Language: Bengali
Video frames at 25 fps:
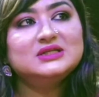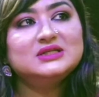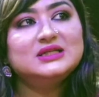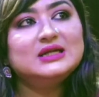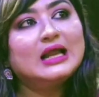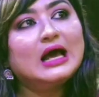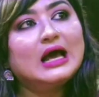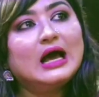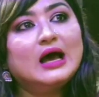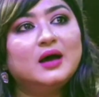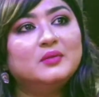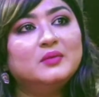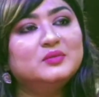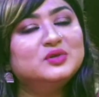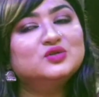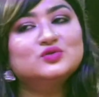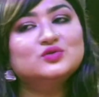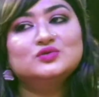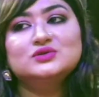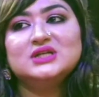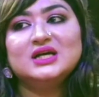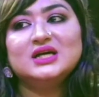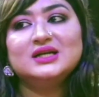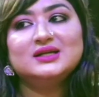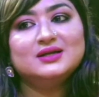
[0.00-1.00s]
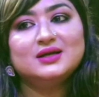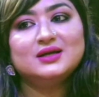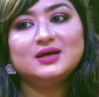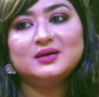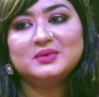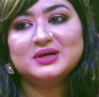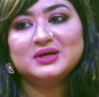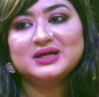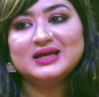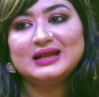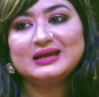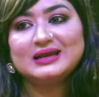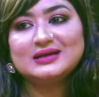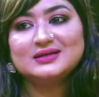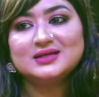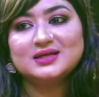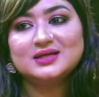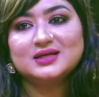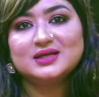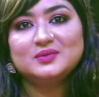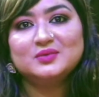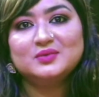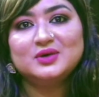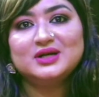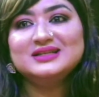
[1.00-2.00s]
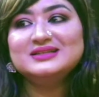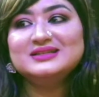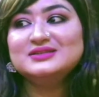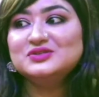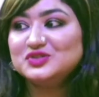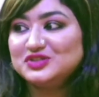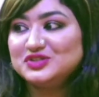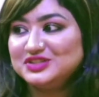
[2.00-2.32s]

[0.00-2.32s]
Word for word: যে না আমি তো জানি না আমার ক্যারেক্টার কি বলে